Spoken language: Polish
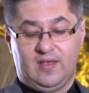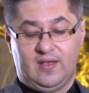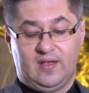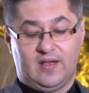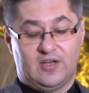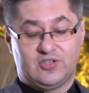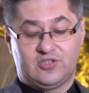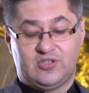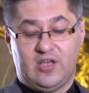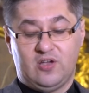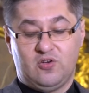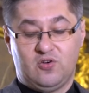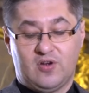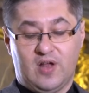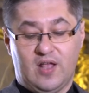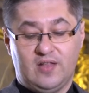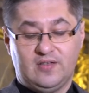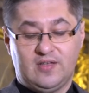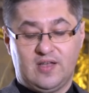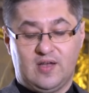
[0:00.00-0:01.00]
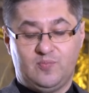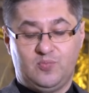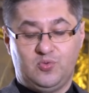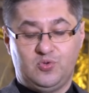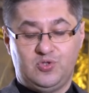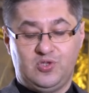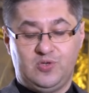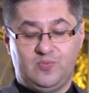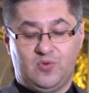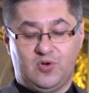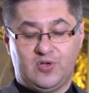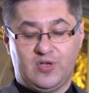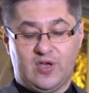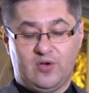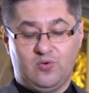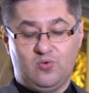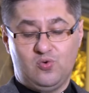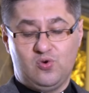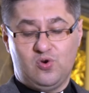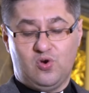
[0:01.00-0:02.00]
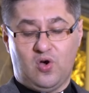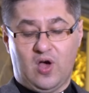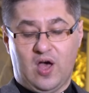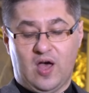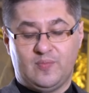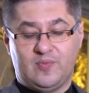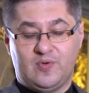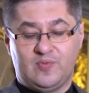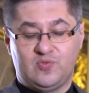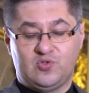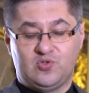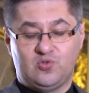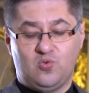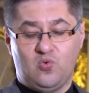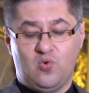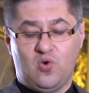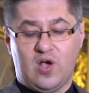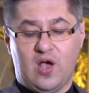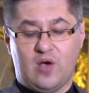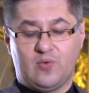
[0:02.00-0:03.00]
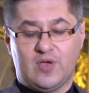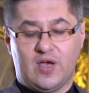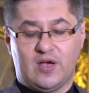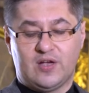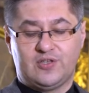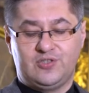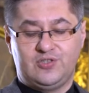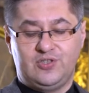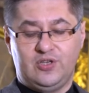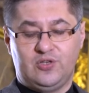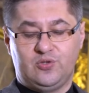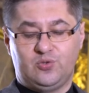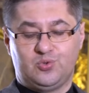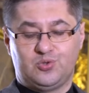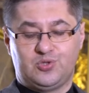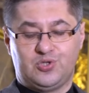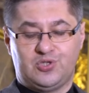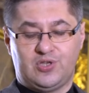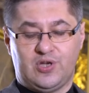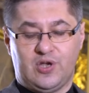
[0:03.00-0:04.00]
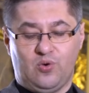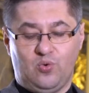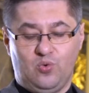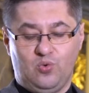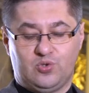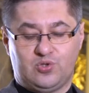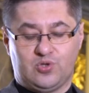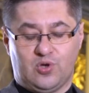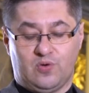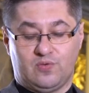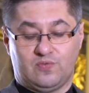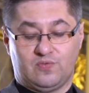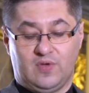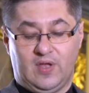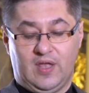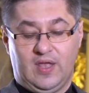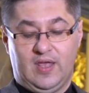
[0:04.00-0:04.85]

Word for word: Każdego ranka budzi moje ucho, abym słuchał jak ci, którzy się uczą.